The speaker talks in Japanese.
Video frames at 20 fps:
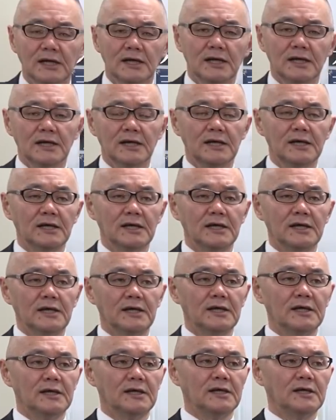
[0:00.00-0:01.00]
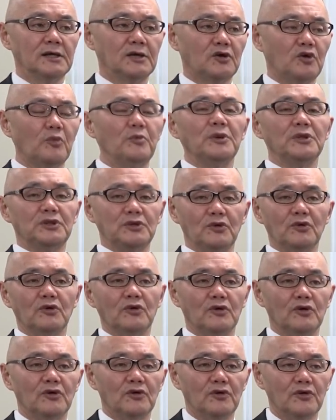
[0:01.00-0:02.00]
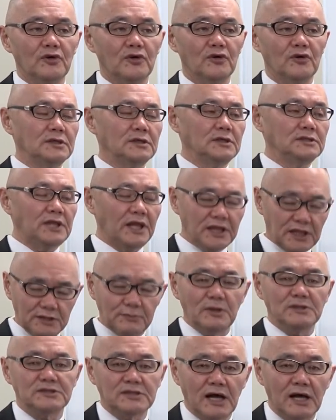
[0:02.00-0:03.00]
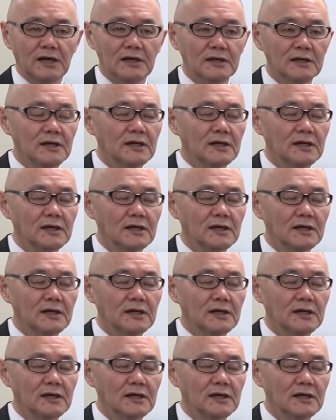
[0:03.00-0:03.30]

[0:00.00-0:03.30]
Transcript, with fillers: えコメントをいただきました。